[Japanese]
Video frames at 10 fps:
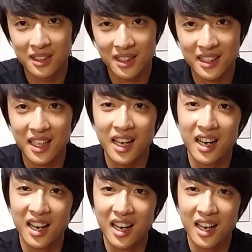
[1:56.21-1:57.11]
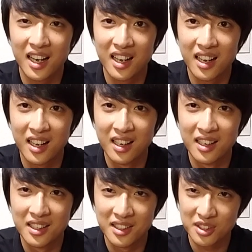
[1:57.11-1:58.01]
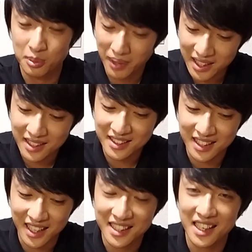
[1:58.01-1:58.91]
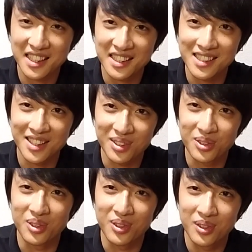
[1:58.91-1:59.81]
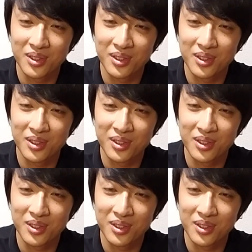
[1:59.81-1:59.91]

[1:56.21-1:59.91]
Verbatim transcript: ただ、毎日上げたいんですけど、